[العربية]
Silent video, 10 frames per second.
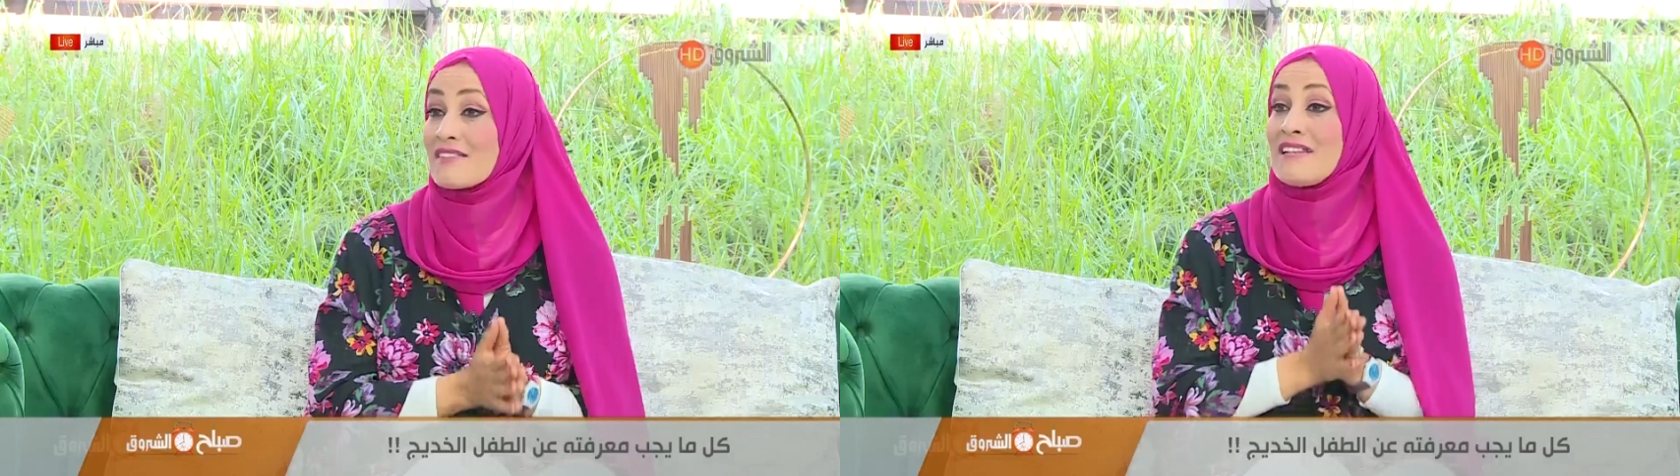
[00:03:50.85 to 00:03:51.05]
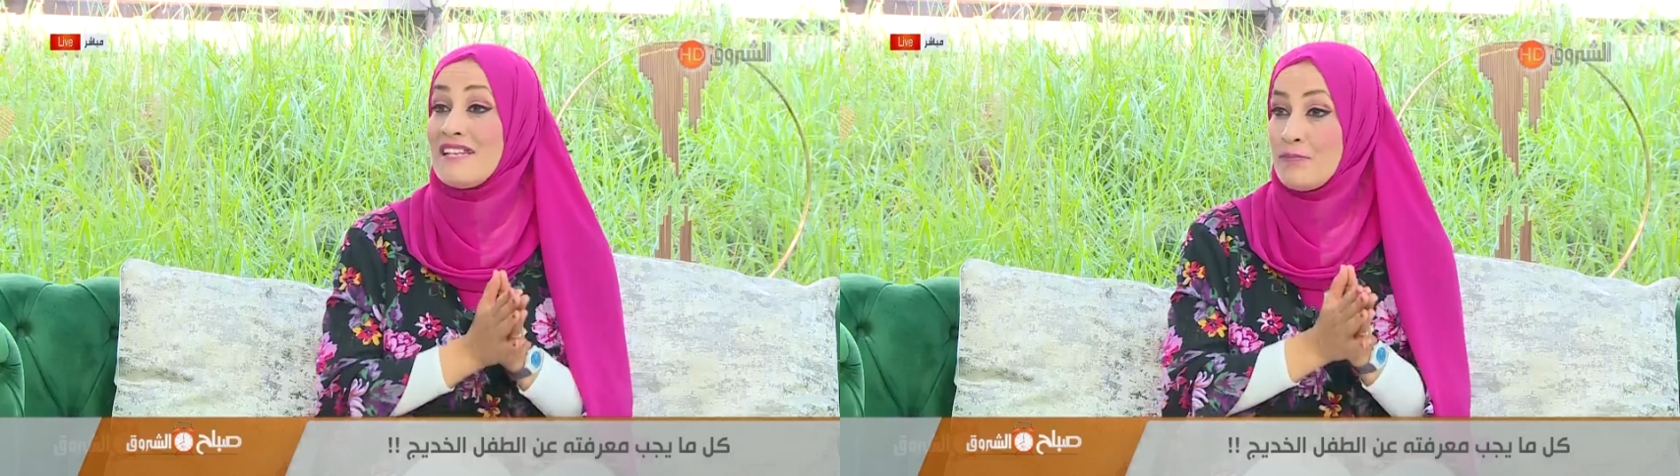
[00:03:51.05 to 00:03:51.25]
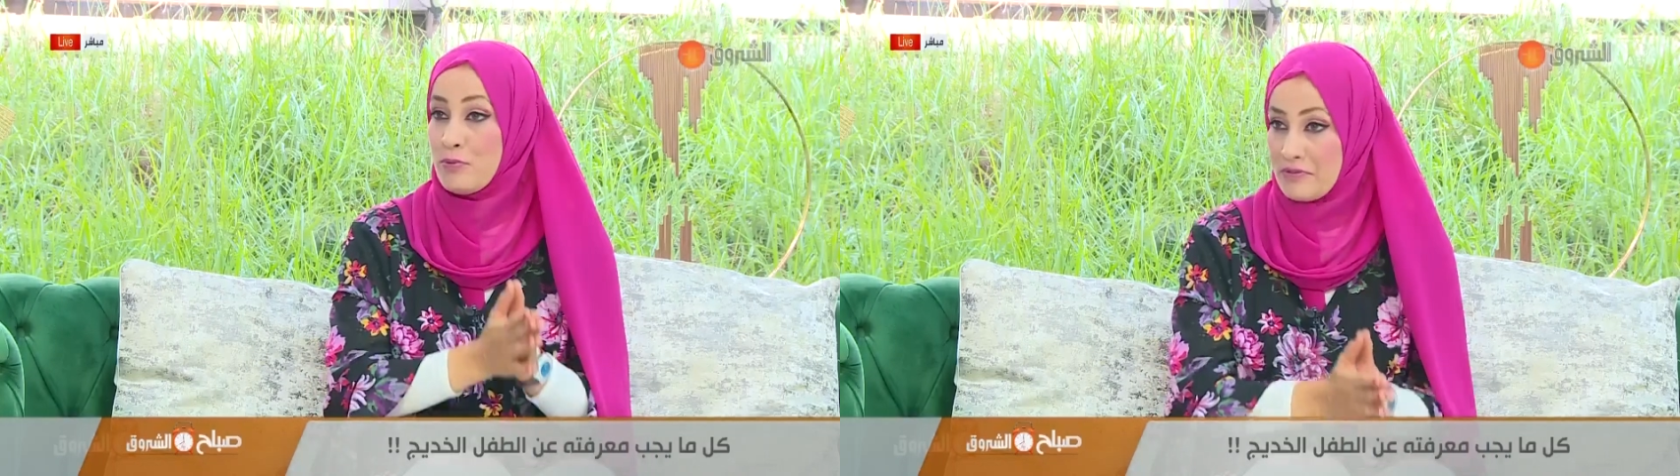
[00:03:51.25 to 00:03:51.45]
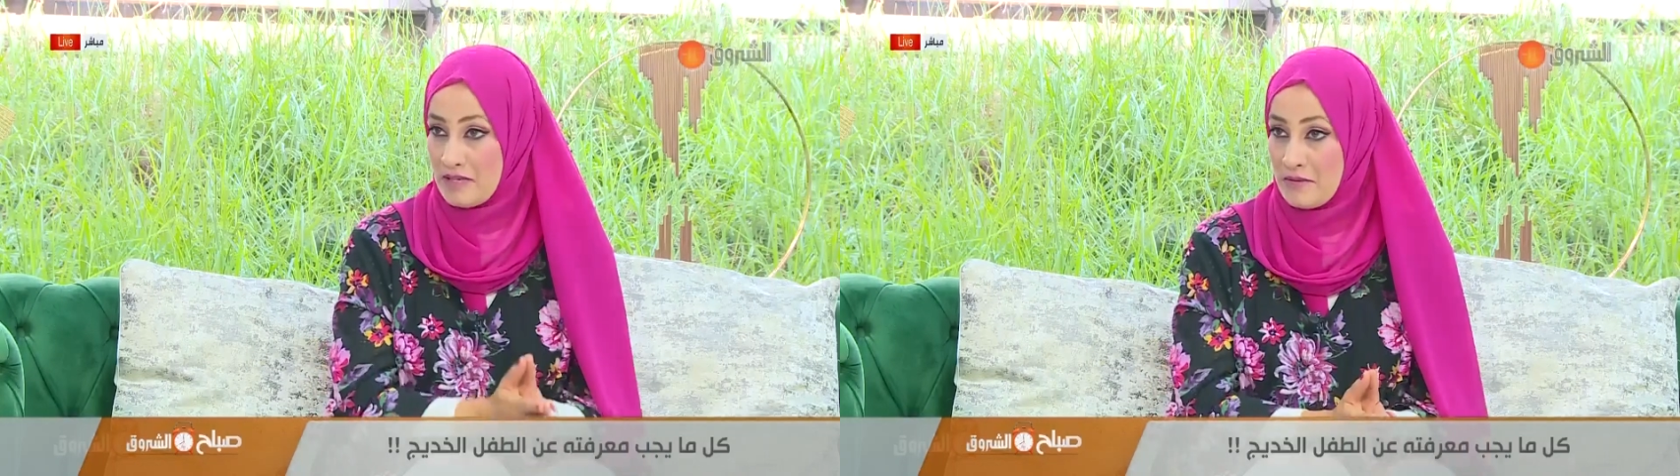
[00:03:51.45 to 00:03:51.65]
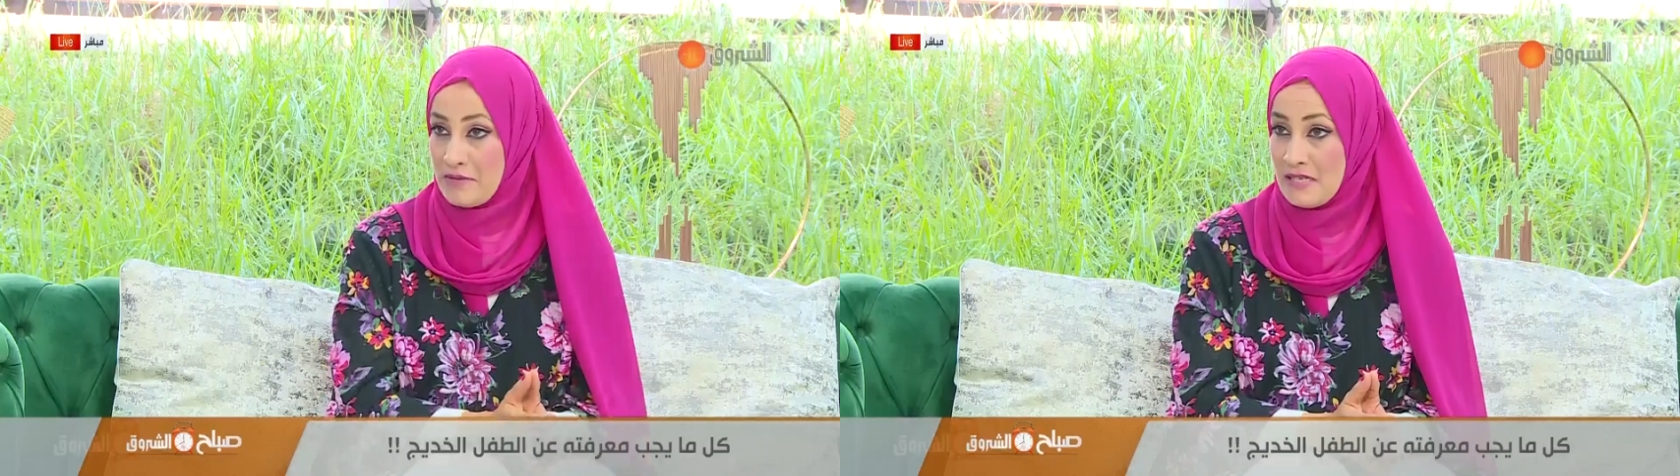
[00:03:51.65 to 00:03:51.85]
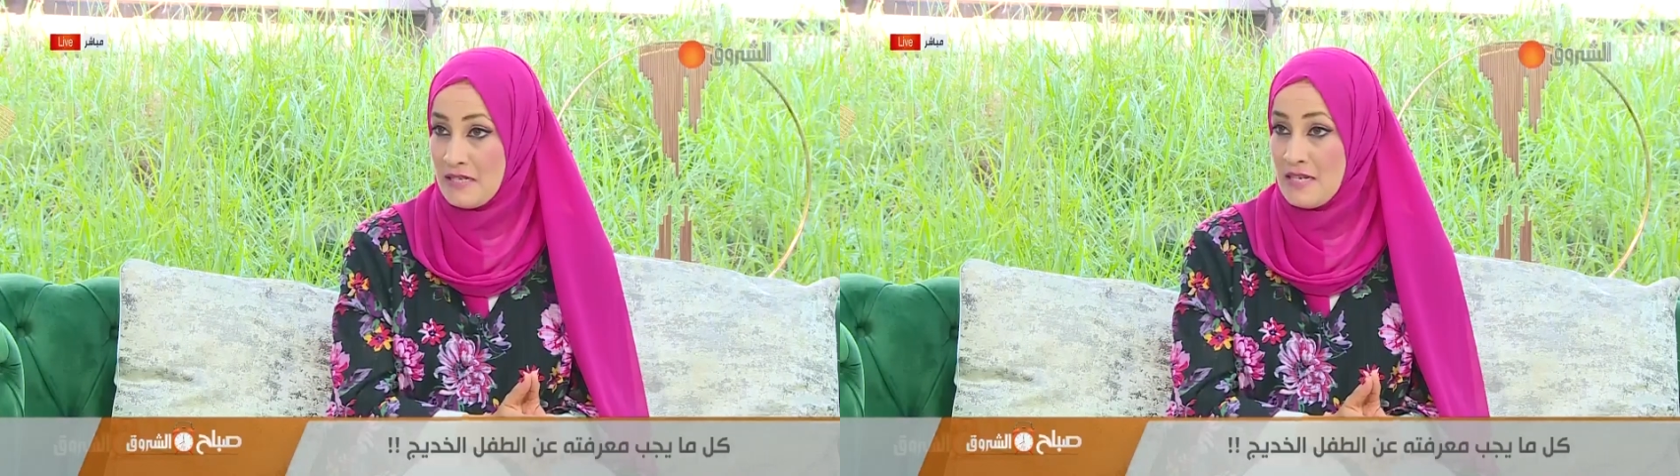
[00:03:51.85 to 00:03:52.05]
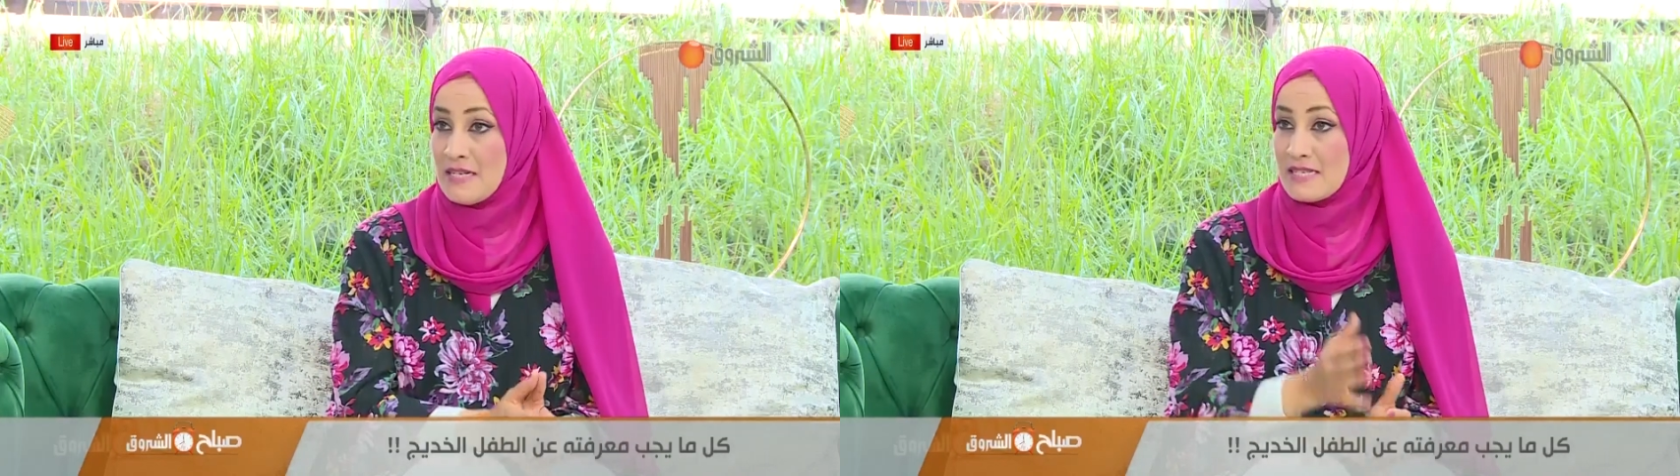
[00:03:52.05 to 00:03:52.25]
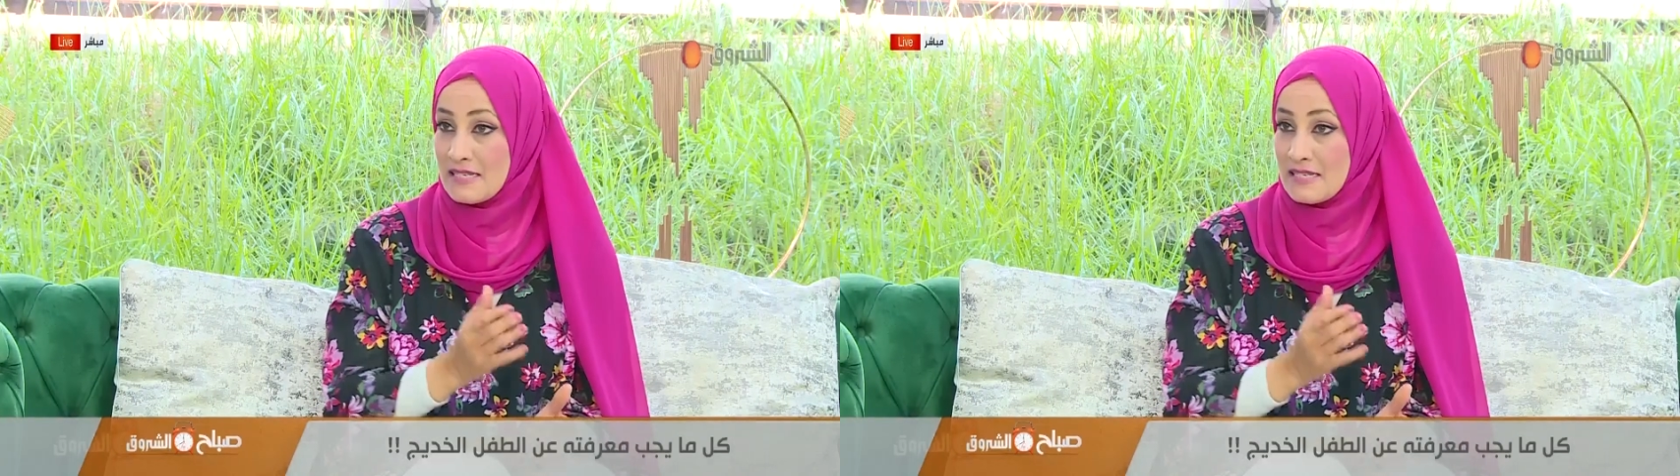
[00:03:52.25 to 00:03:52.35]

لليبوثيرمي نعم.